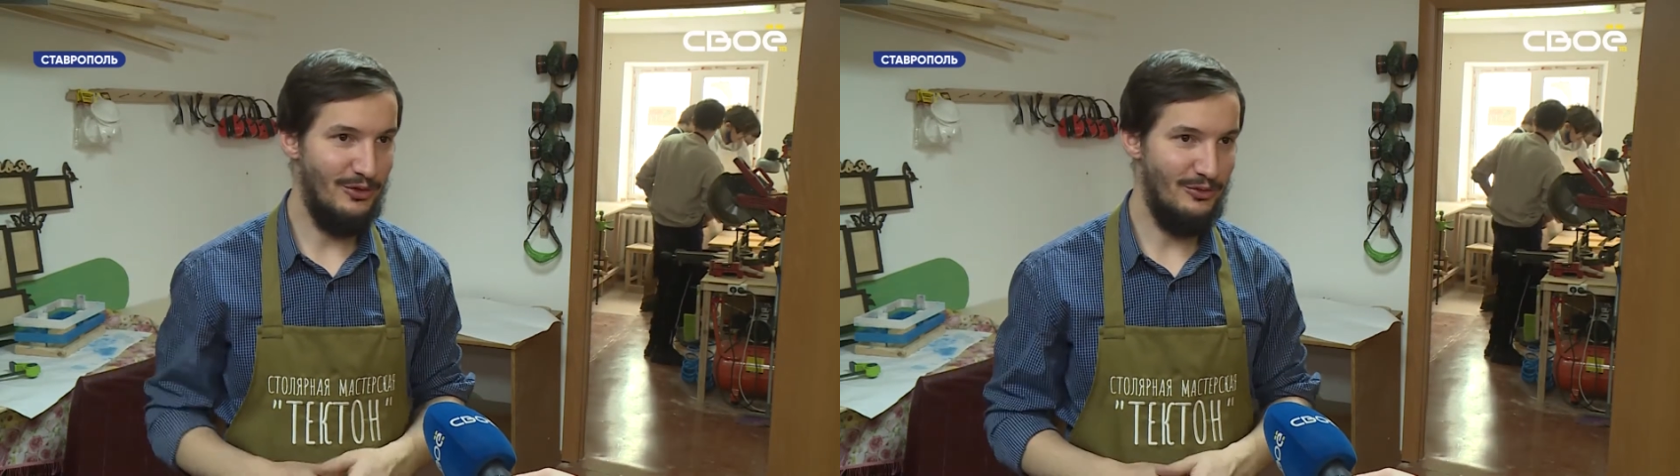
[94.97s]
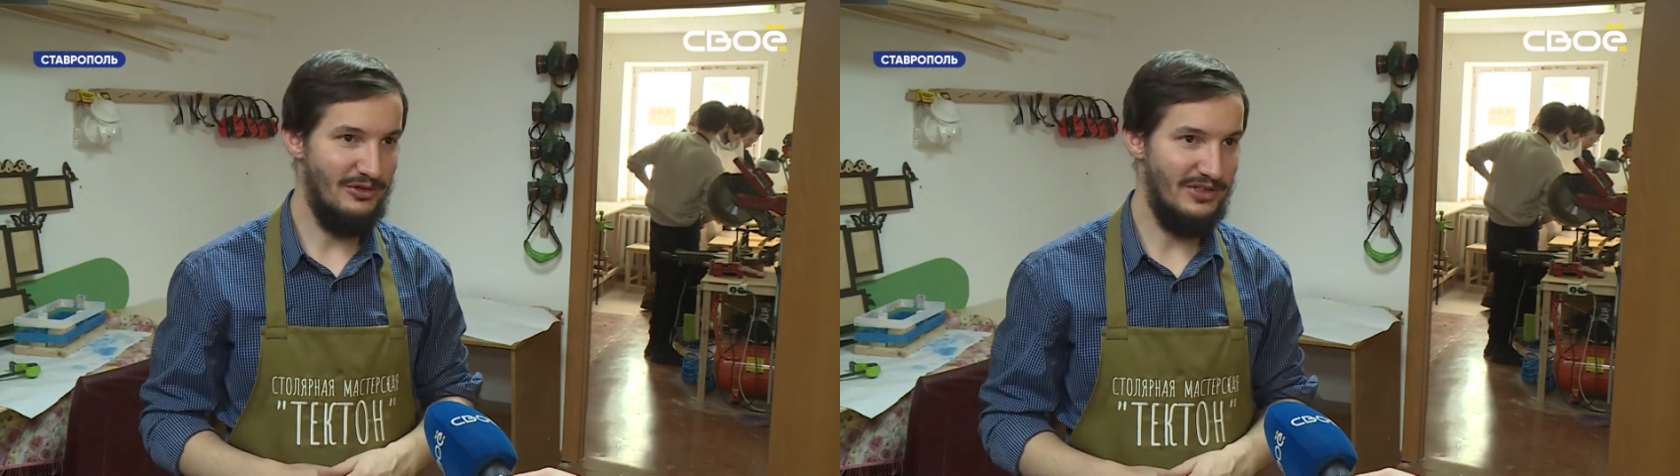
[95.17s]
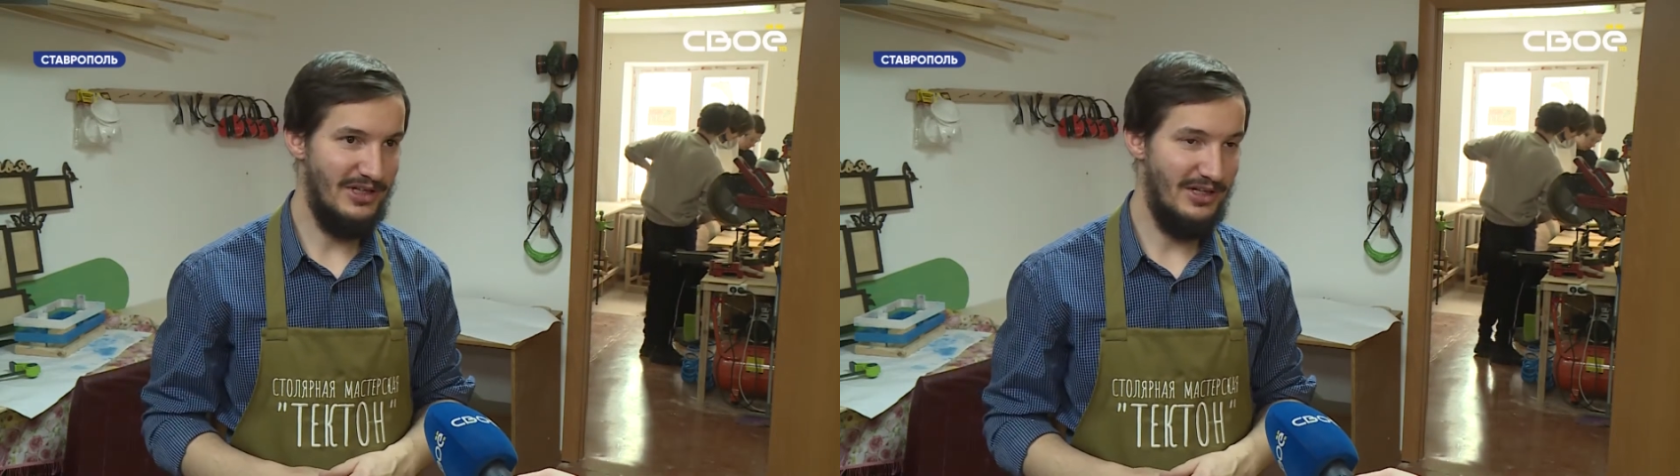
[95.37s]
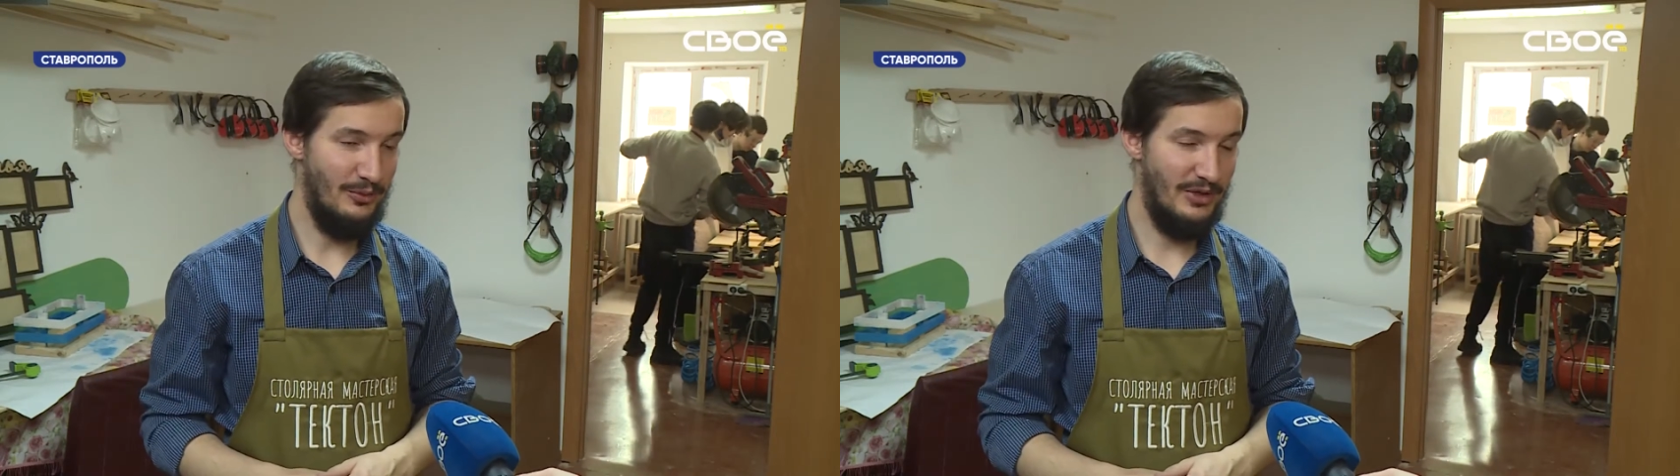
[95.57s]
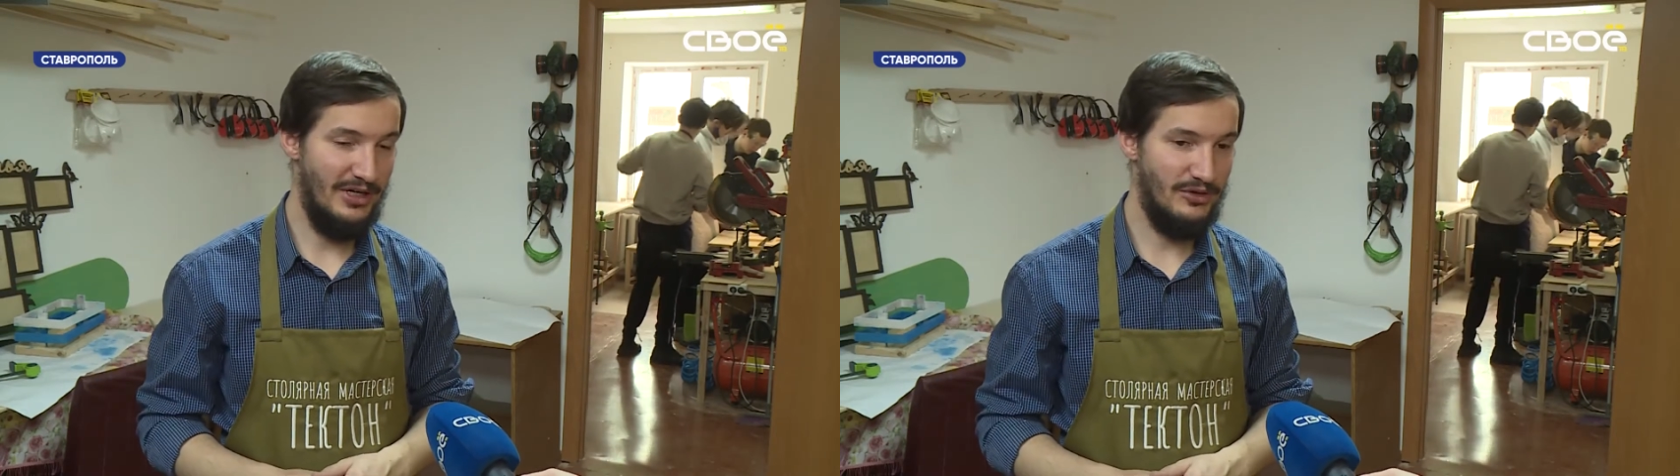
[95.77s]
была для них
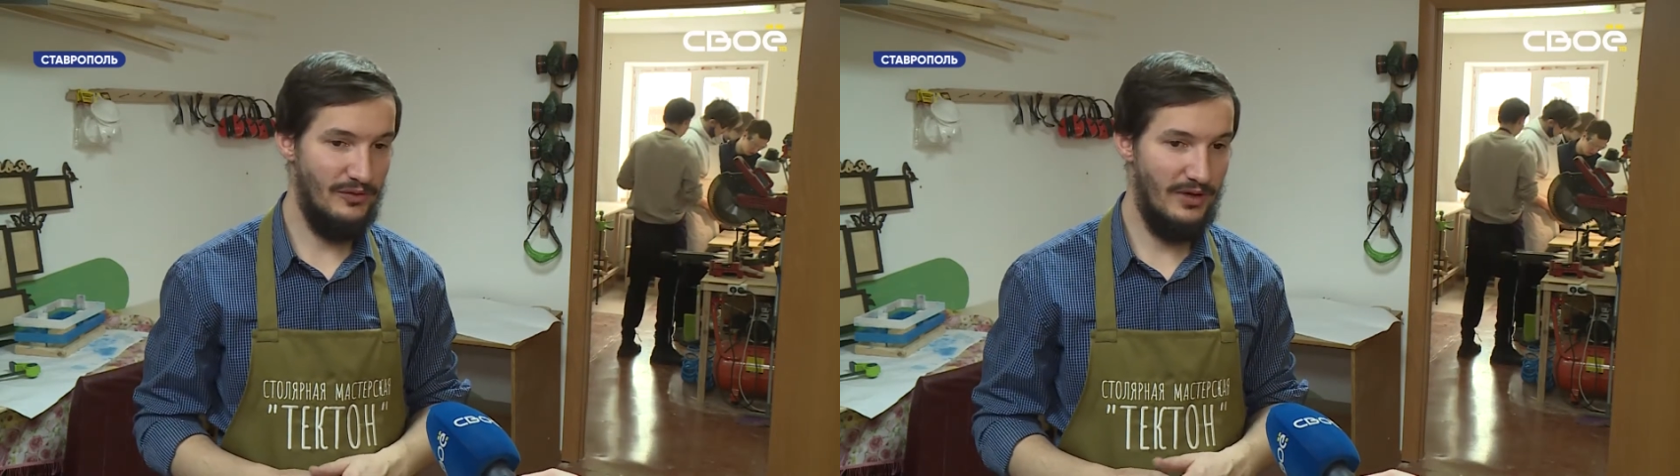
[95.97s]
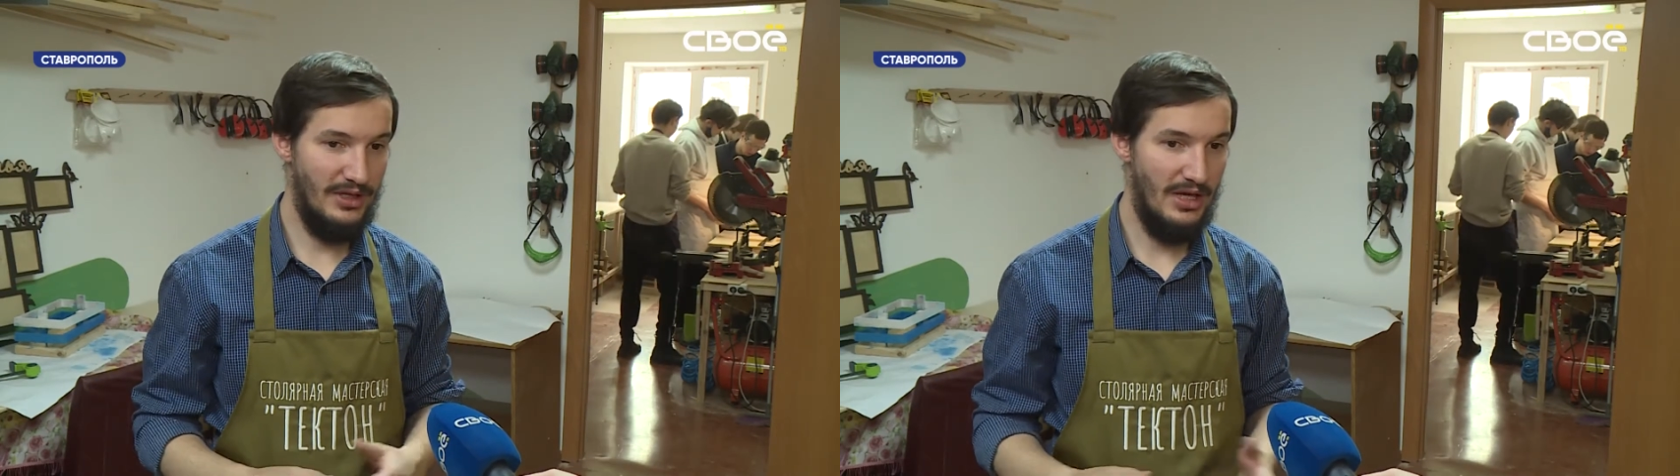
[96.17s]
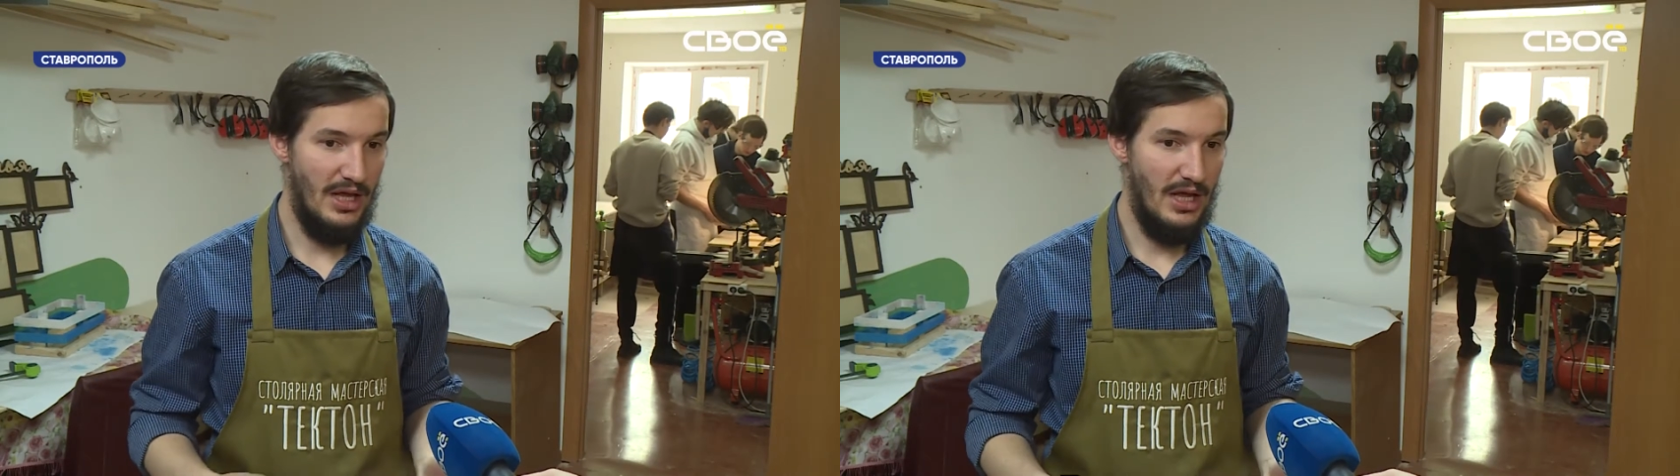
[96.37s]
приготовлена,